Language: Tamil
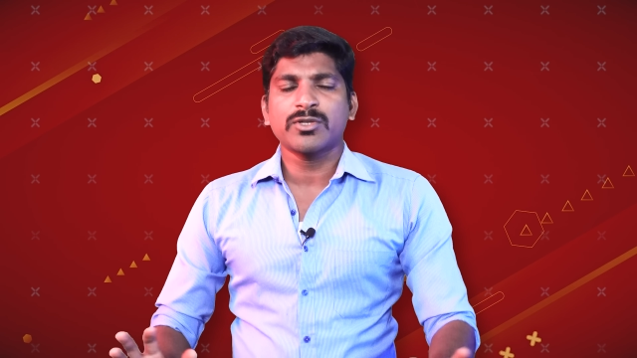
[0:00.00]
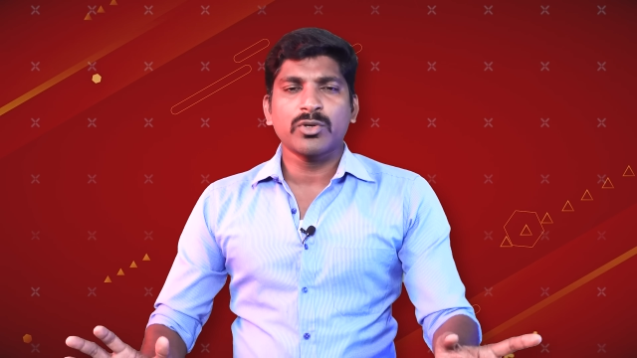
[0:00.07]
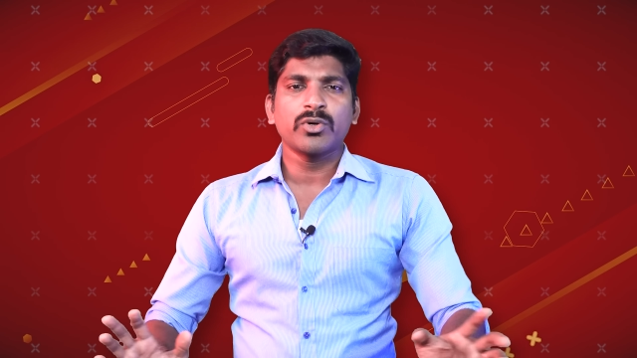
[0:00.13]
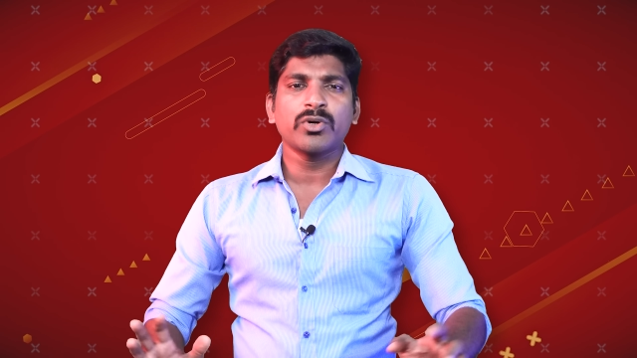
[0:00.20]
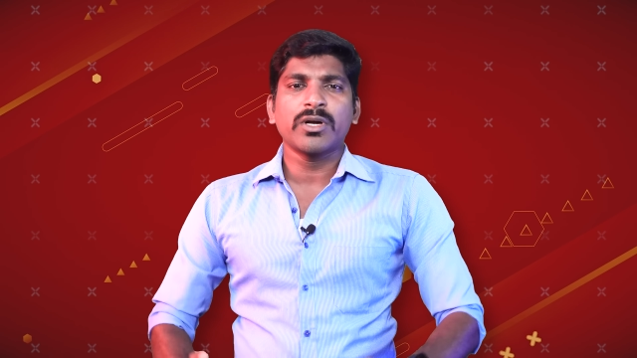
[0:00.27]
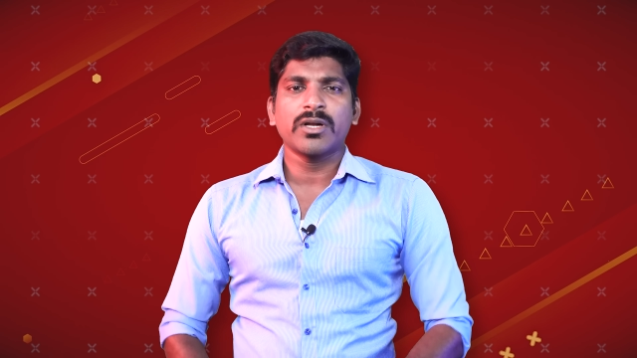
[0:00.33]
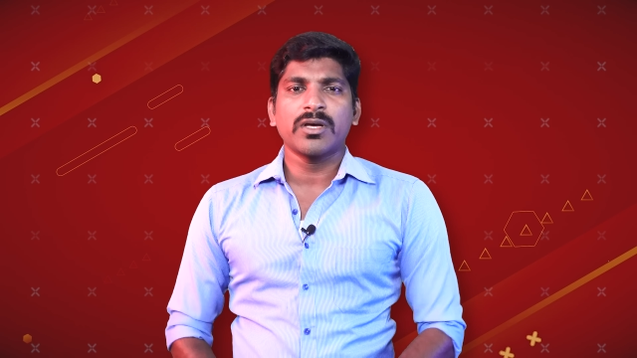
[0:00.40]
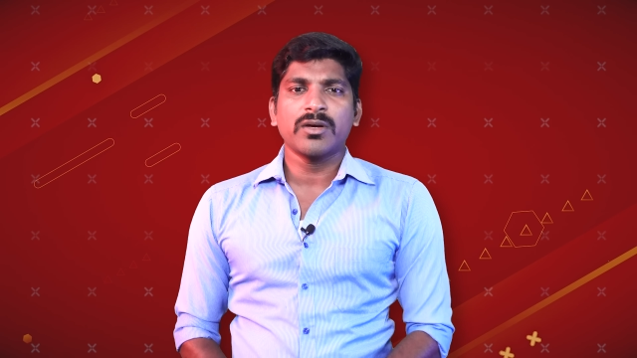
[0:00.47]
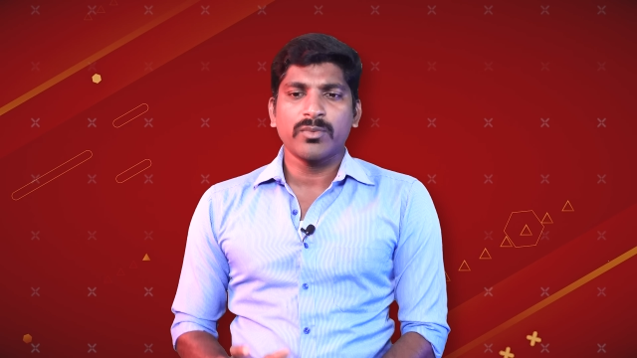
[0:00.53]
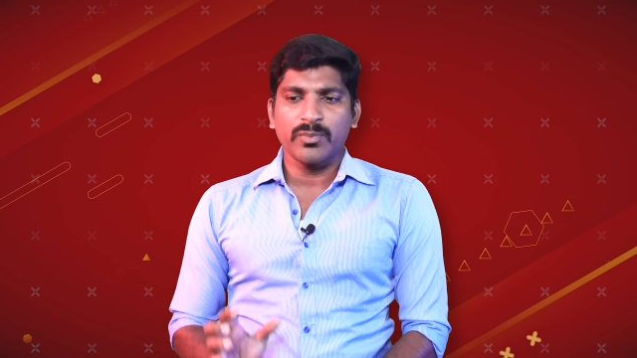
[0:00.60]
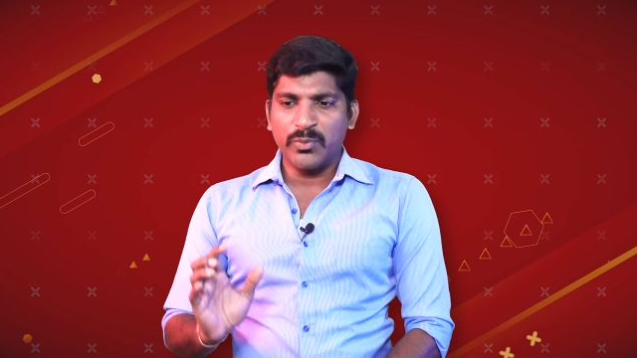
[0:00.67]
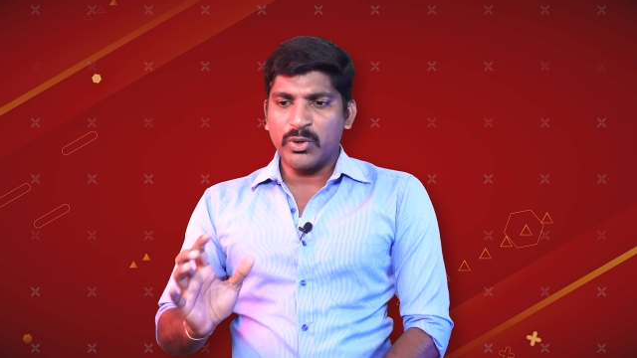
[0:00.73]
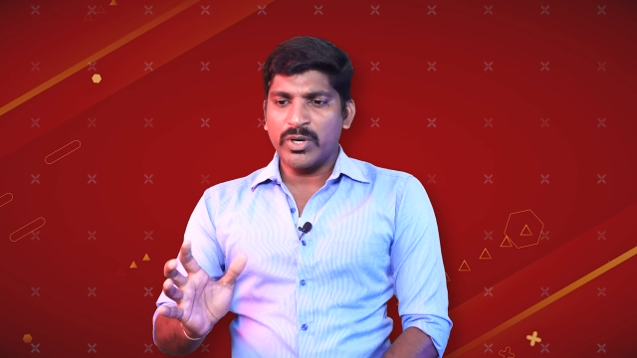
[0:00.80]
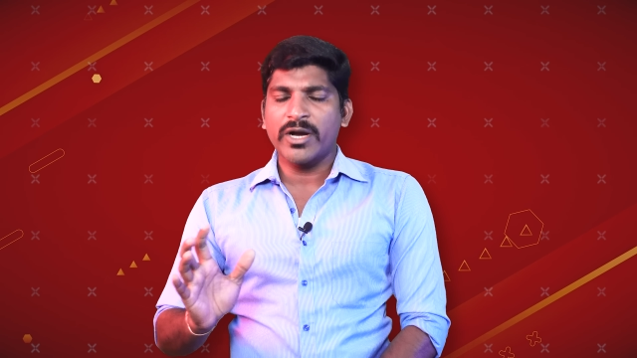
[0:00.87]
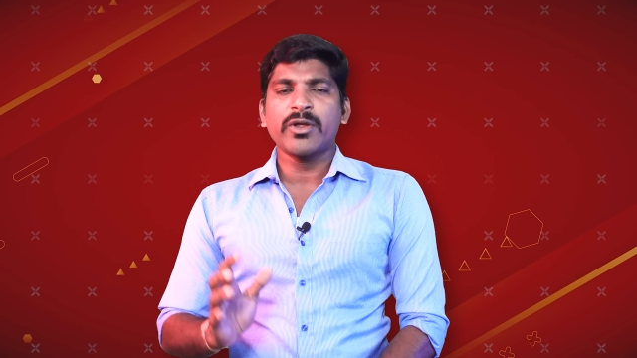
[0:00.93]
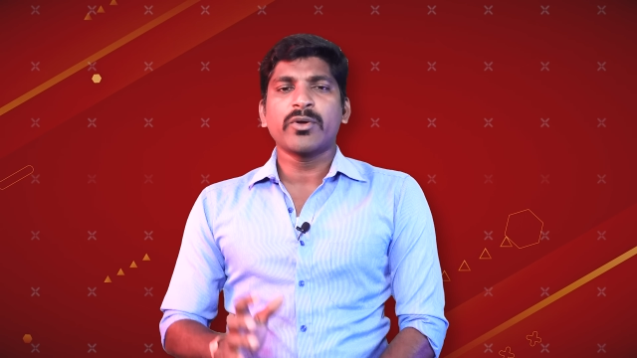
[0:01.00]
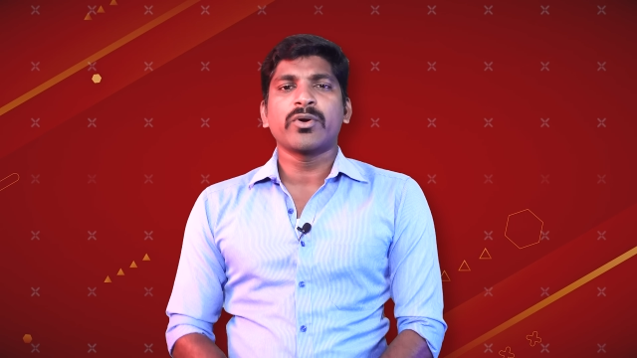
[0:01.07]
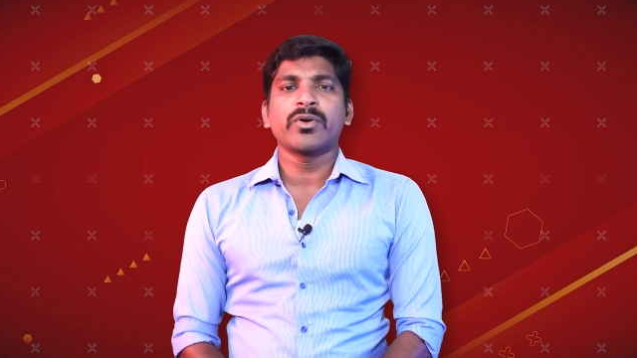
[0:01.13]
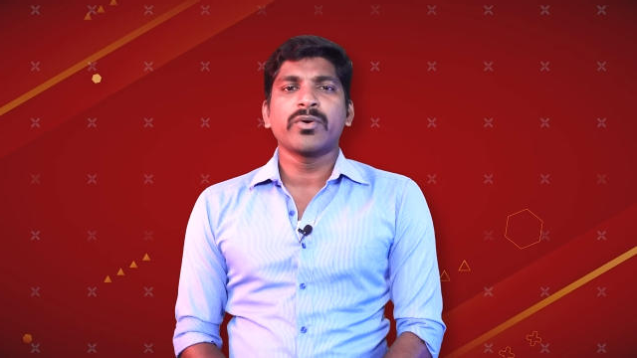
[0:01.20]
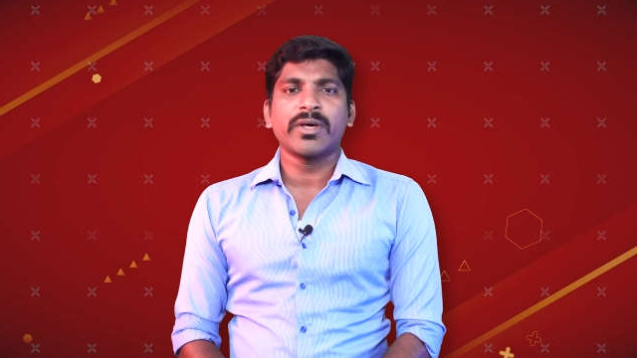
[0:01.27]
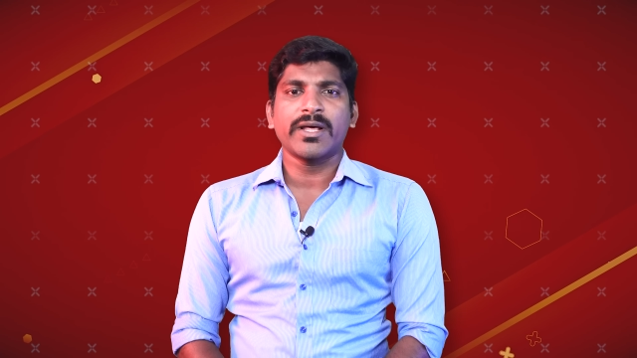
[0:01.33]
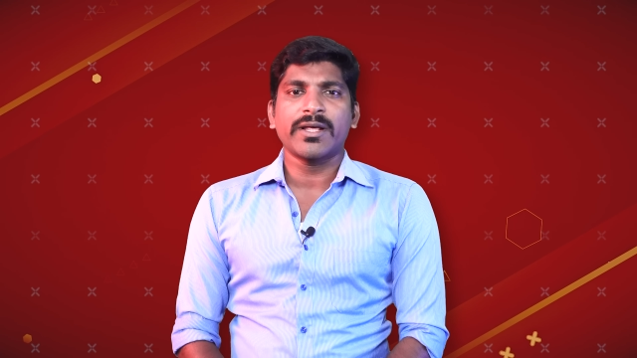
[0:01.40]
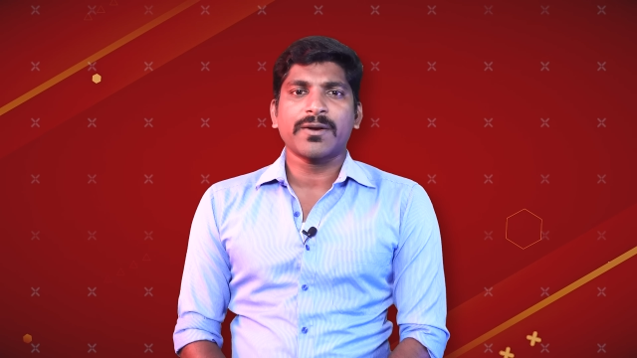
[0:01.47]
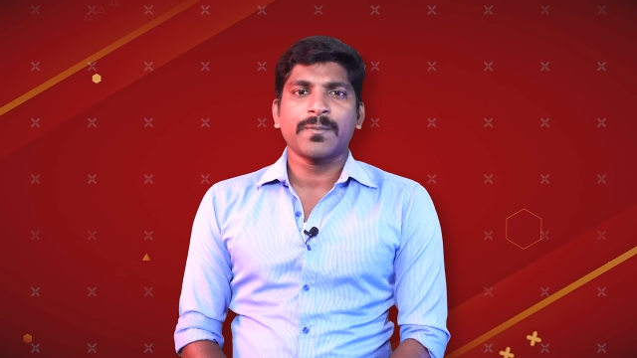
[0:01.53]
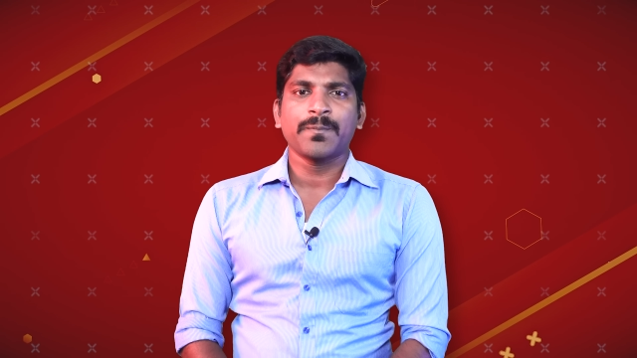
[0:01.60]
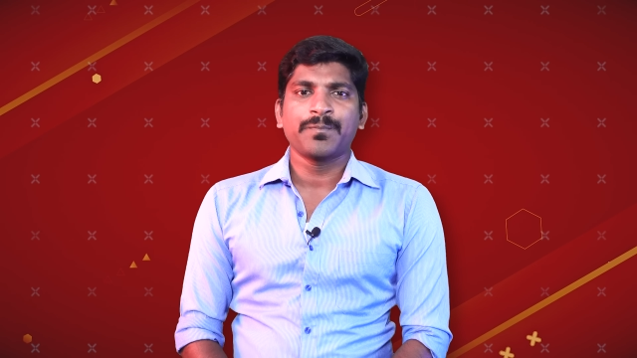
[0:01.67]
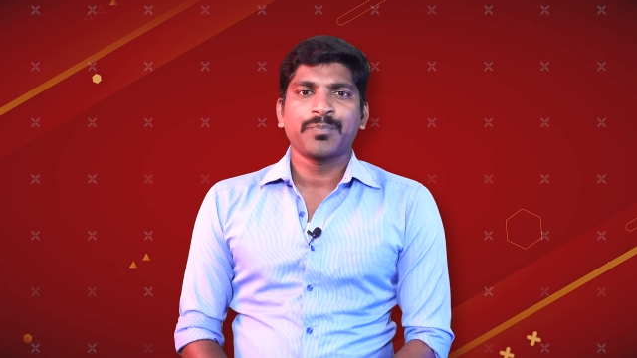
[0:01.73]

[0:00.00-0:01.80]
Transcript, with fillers: ஸ்லோகனை முன்னாடி கொண்டு வரார்